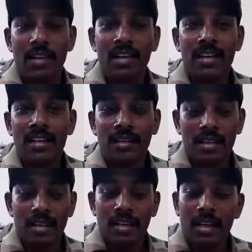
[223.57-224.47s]
ஏழு அடி
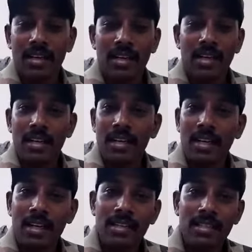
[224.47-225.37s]
ஏழு அடி
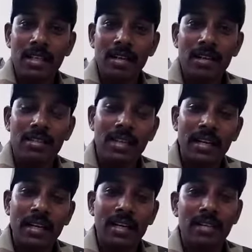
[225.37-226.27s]
ஐஸில்
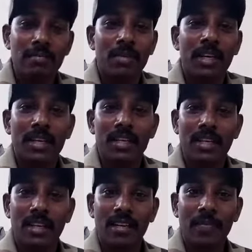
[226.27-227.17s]
ஸ்லைடிங்கில்
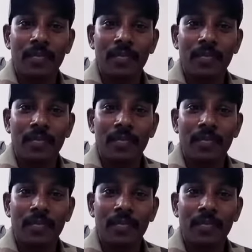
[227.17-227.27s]
மாட்டிங்கன்னா